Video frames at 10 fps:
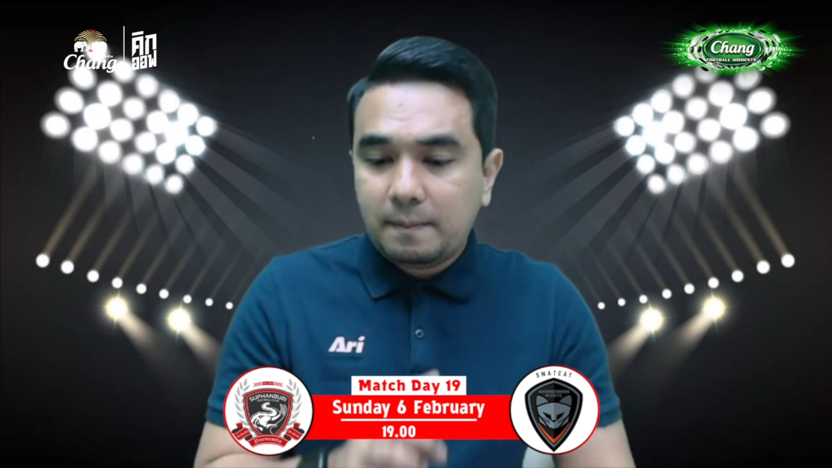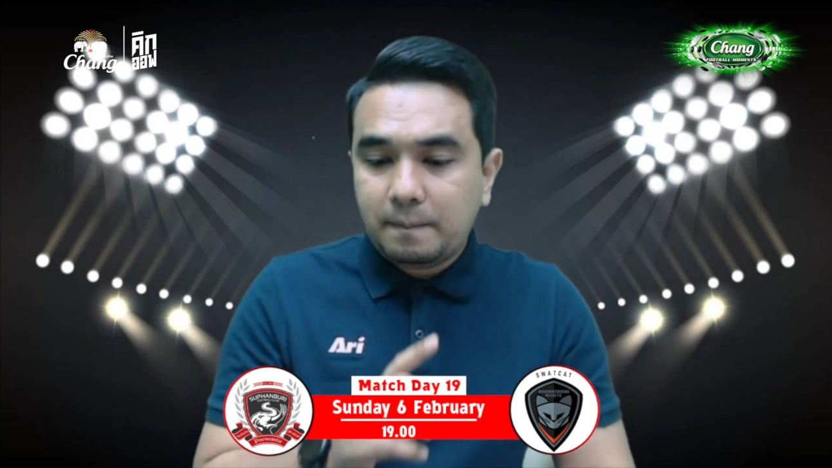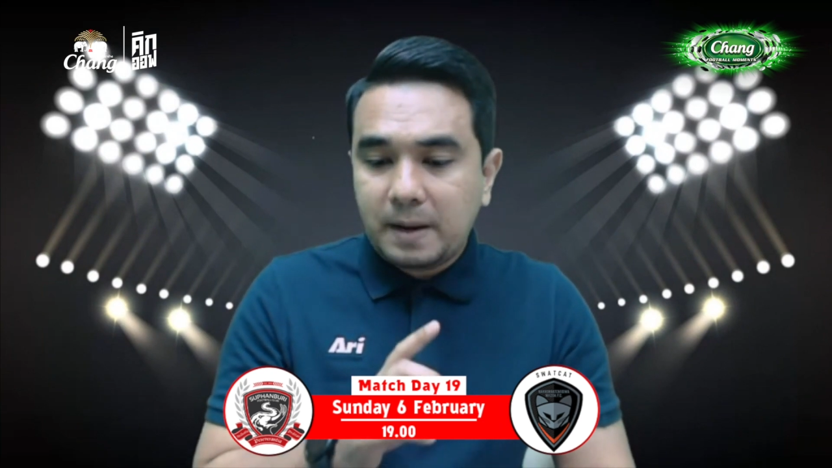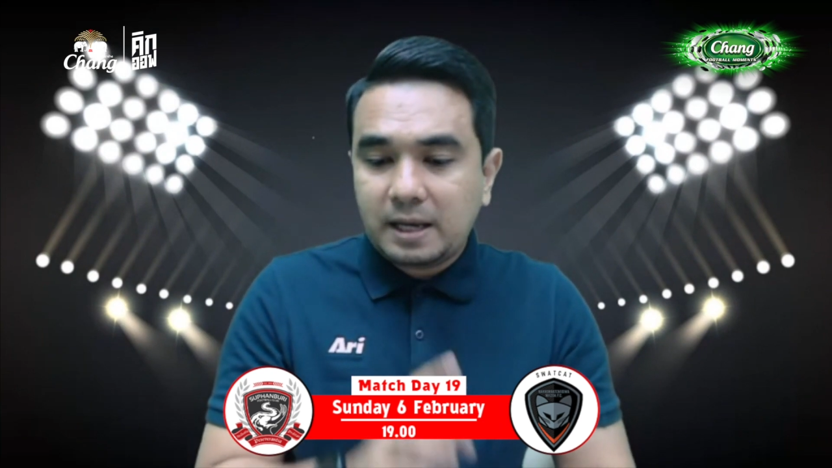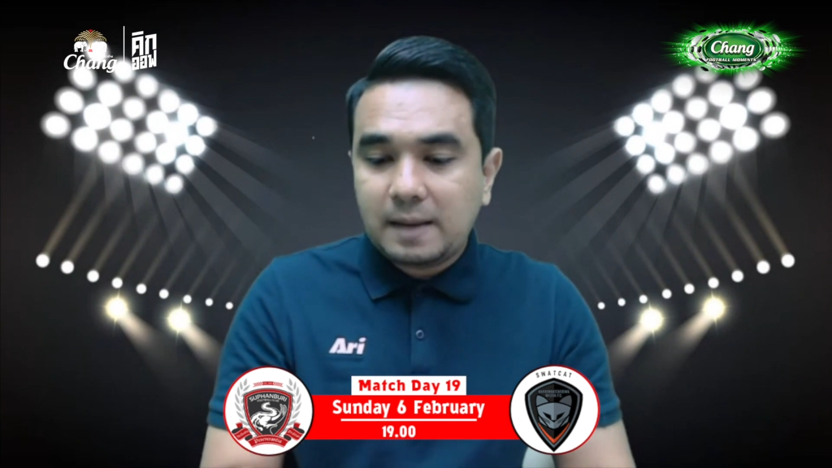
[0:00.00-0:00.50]

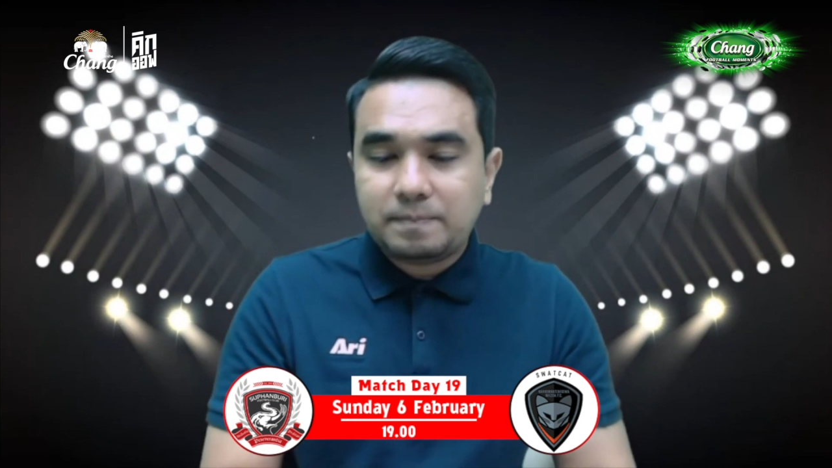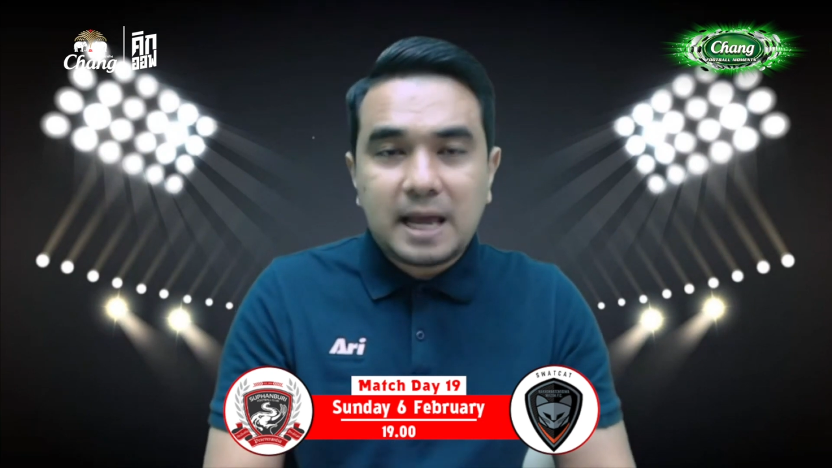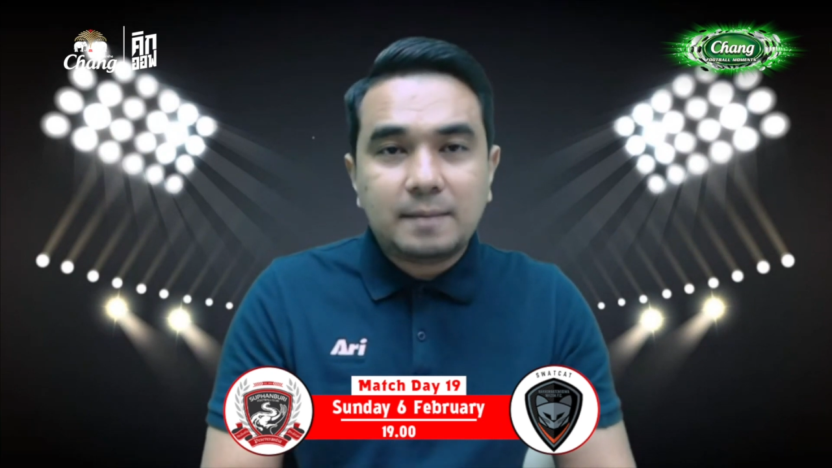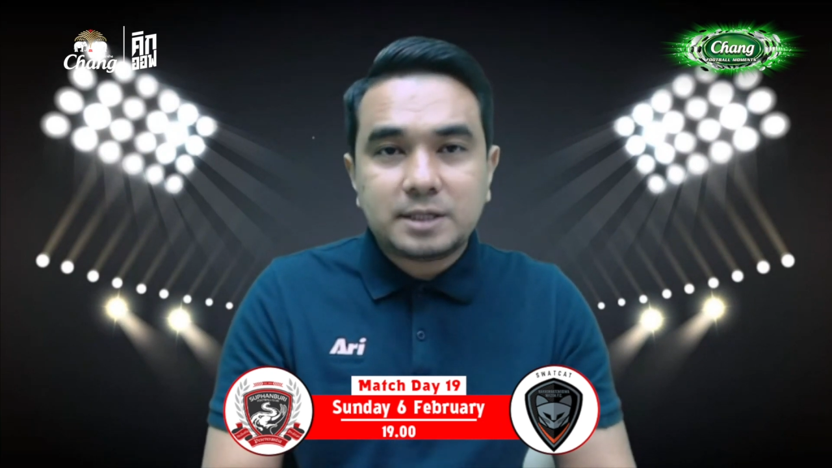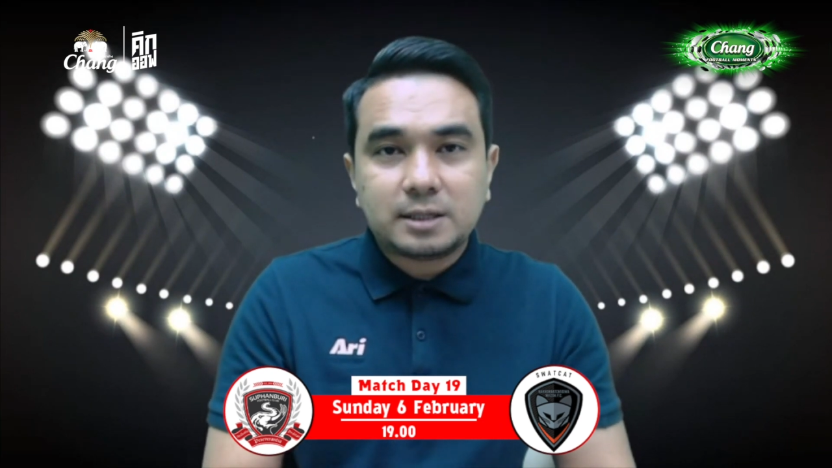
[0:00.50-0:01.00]
ไปเก็บแต้
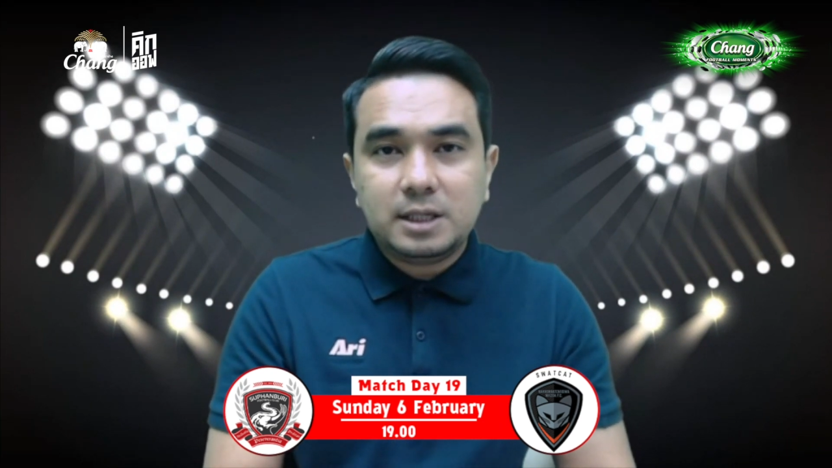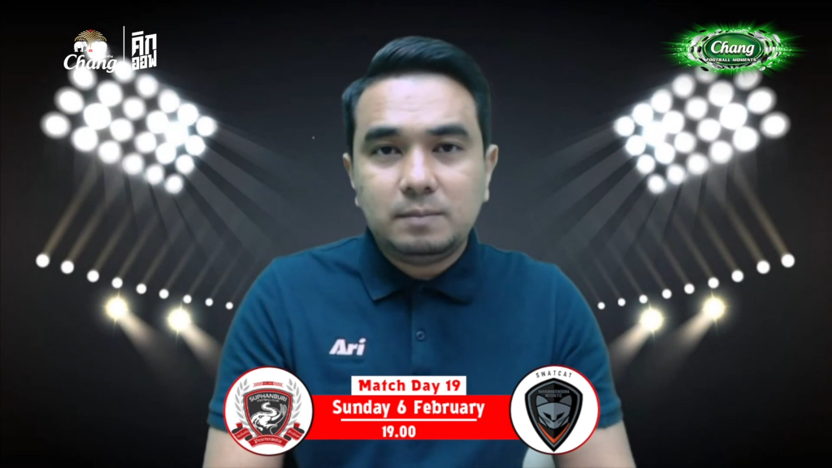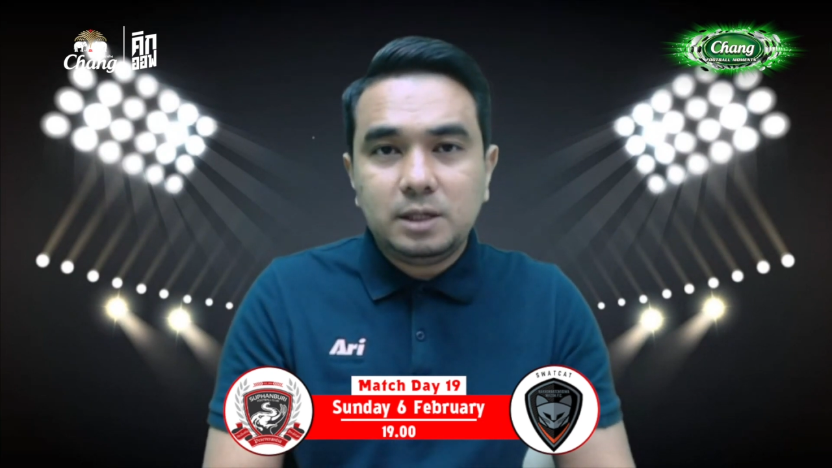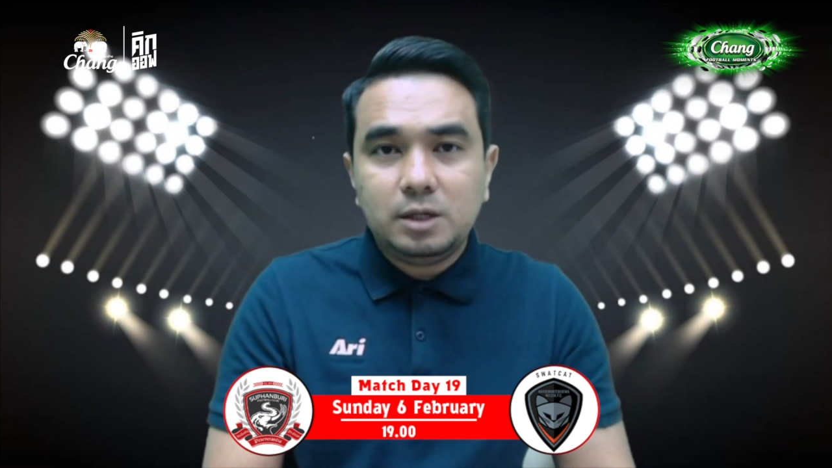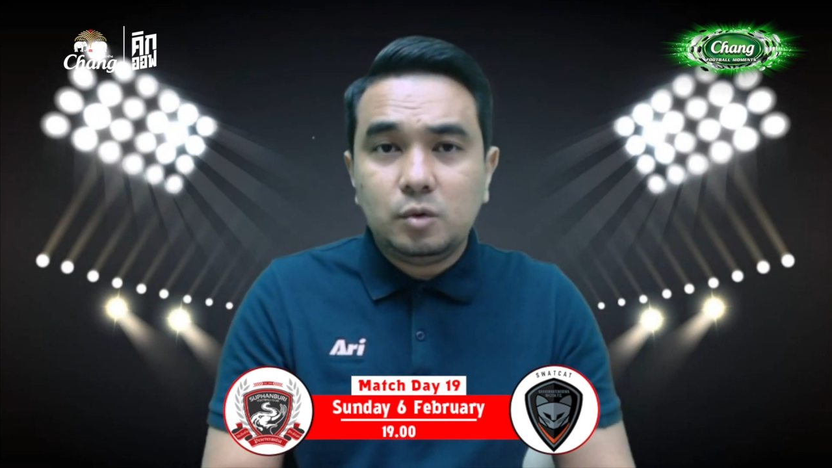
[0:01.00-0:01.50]
มจากทีม
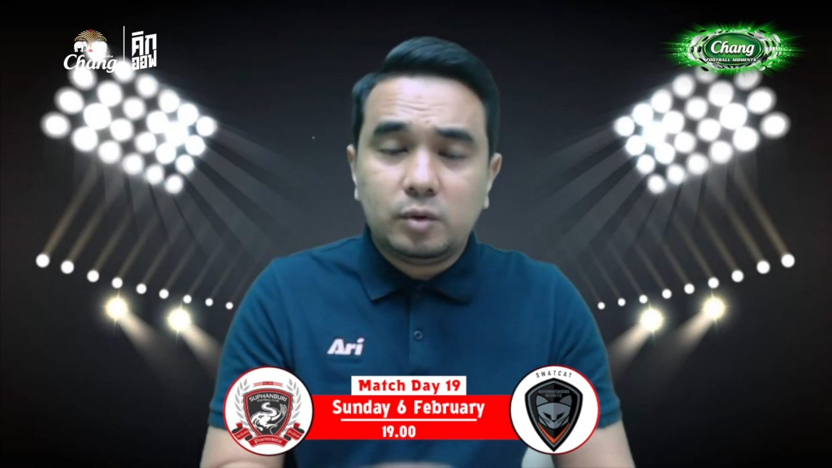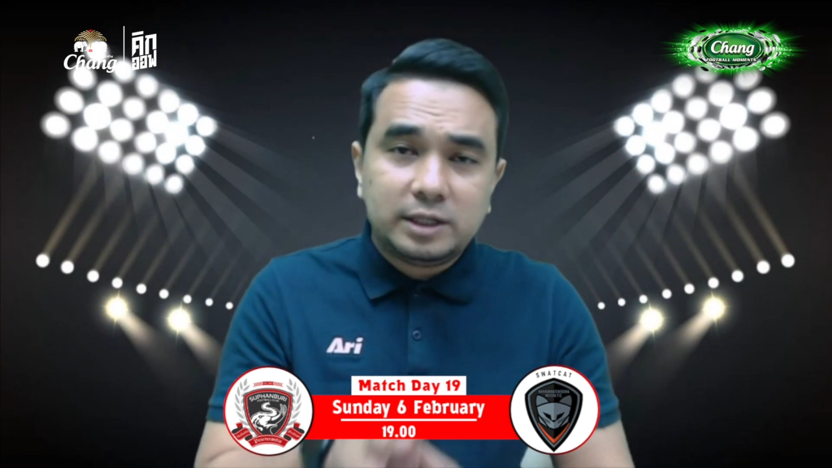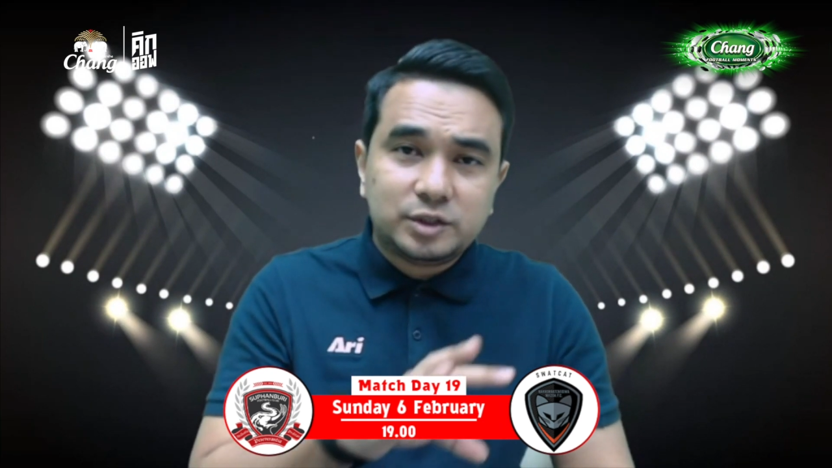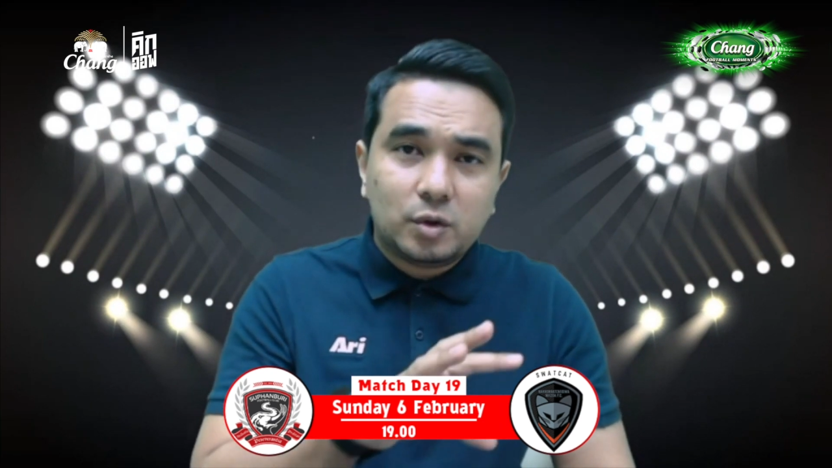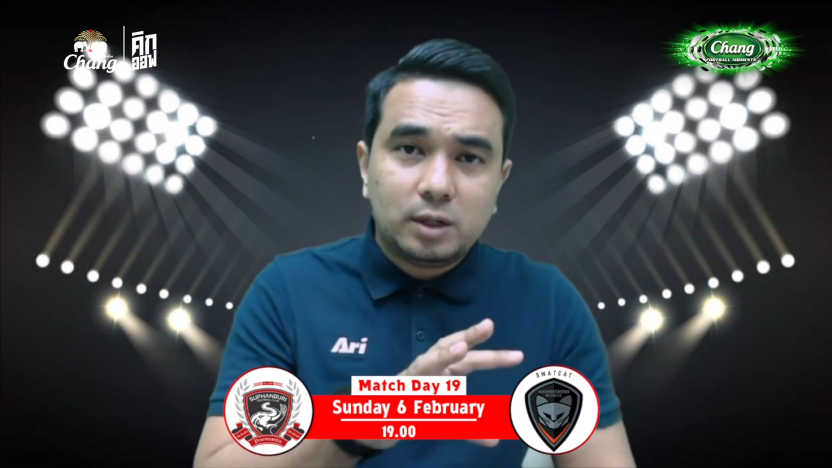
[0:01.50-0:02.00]
ที่อยู่ใน
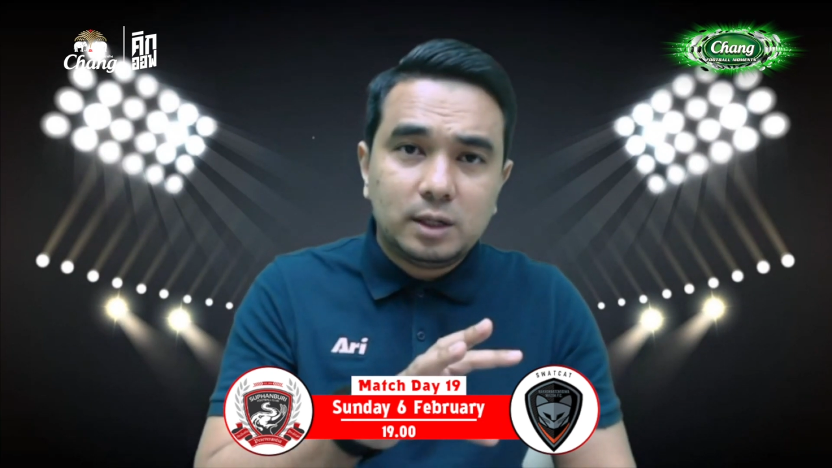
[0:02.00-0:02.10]
โซน